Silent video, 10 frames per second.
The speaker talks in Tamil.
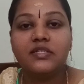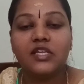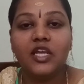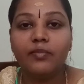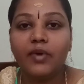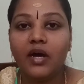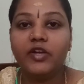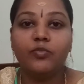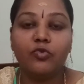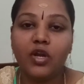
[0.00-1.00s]

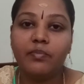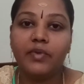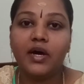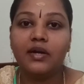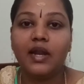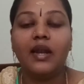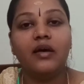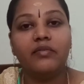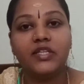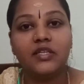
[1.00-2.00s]
சினிமாவின் மூலமாக
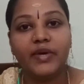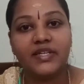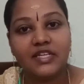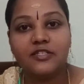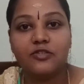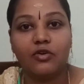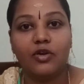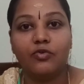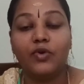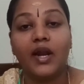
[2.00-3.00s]
நல்லா வந்து மெசேஜ்
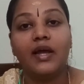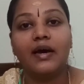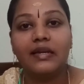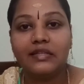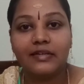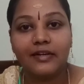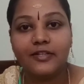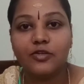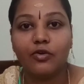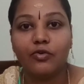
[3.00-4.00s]
சொல்லணும் நல்ல
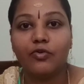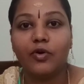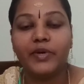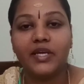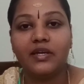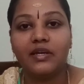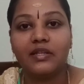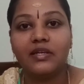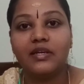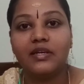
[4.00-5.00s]
கருத்துக்கள் சொல்லணும் அப்படிங்கிறது